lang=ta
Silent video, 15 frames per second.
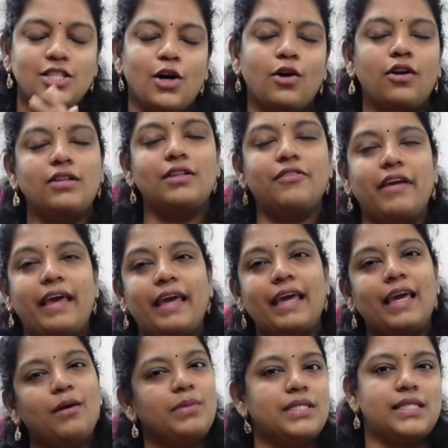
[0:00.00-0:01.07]
தஞ்சாவூரில் வந்து
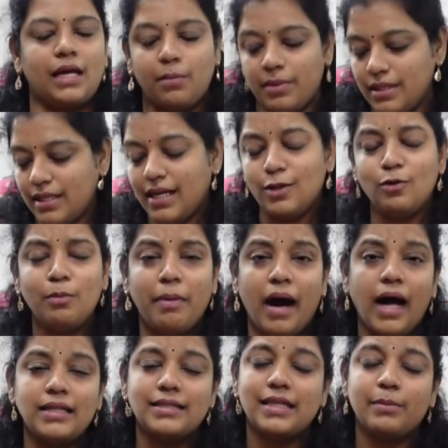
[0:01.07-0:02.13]
ஃபேமஸ் சர்பத்துக்கு அதுவும்
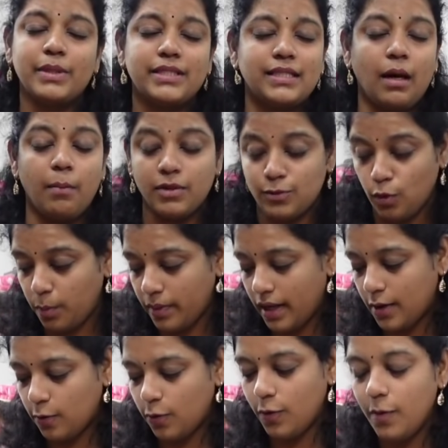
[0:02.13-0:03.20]
பால் சர்பத் செம்ம
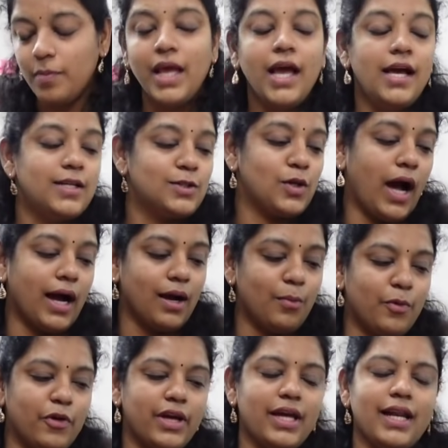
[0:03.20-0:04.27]
சூப்பராக இருக்கும் ஸோ அங்கே
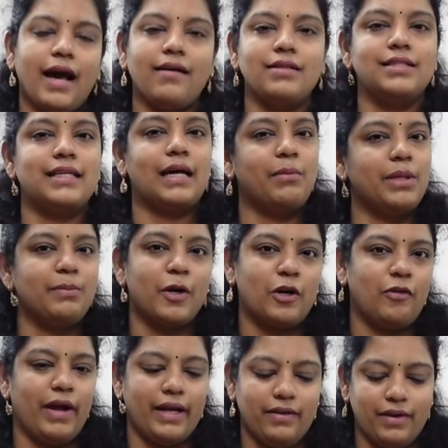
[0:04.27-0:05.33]
போய் நான் வந்து சர்பத்
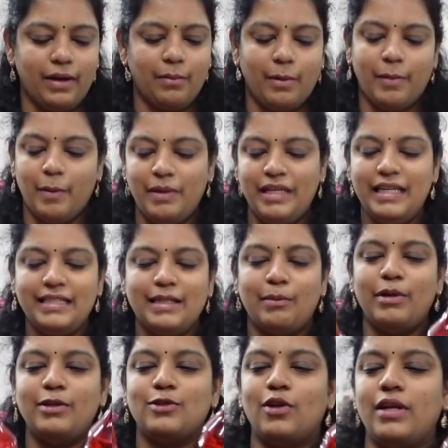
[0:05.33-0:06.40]
பாட்டில் வாங்கிட்டு வாங்க மாமா ப்ளீஸ்
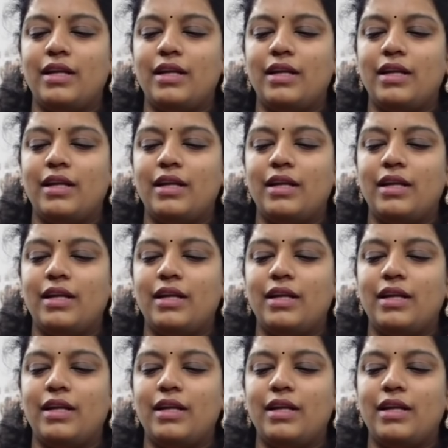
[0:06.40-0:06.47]
அப்படின்னு